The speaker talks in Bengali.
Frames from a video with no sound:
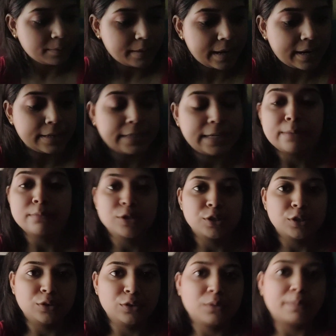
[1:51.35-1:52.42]
আর ডিম
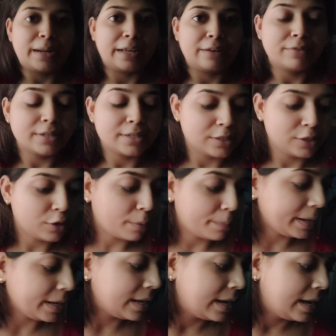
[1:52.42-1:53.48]
সিদ্ধ ব্রেকফাস্টে হবে
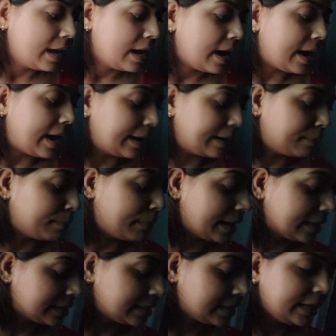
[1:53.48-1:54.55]
আর
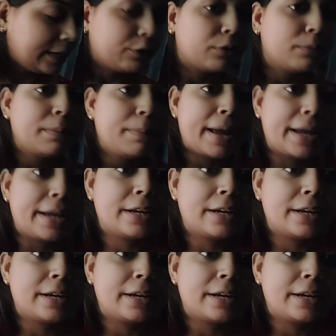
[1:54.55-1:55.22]
মাছটা এরকমই প্যাকেট